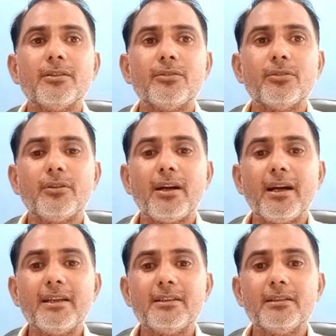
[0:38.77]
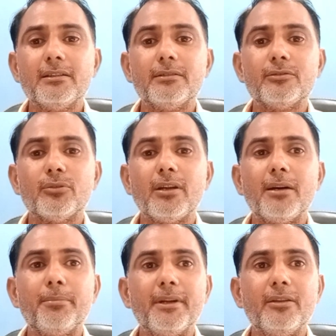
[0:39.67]
तो आज 16
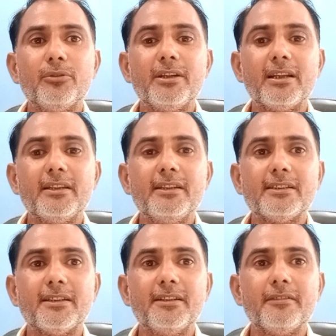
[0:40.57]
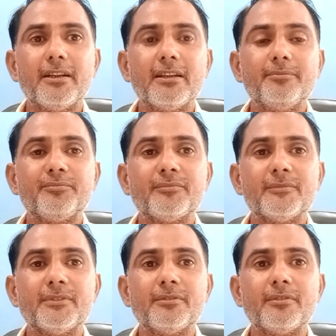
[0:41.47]
अप्रैल 2023 रविवार
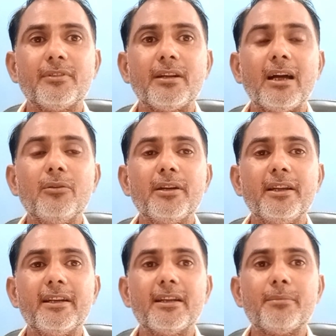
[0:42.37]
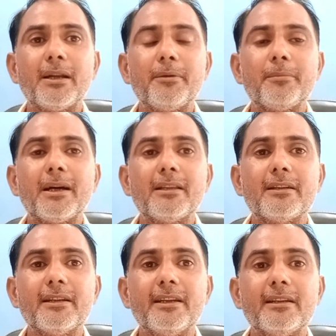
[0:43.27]
आलू के रेट के बारे में बात
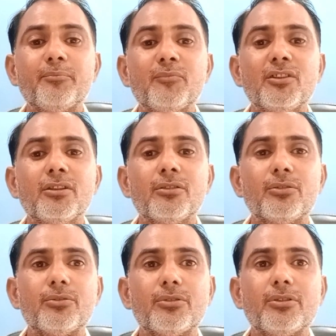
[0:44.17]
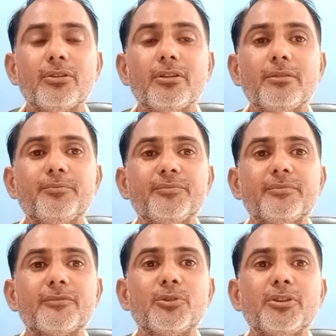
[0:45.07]
करें तो
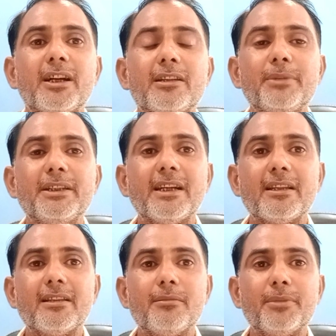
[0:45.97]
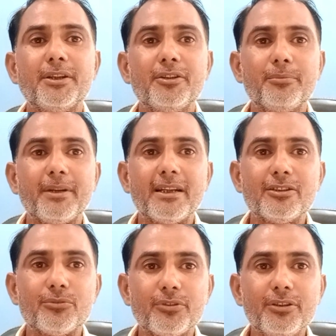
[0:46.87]
गुजरात में ज़्यादातर मंडियों में
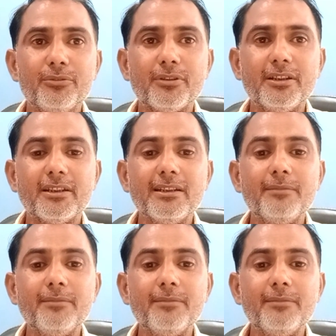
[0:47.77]
आज छुट्टी होती है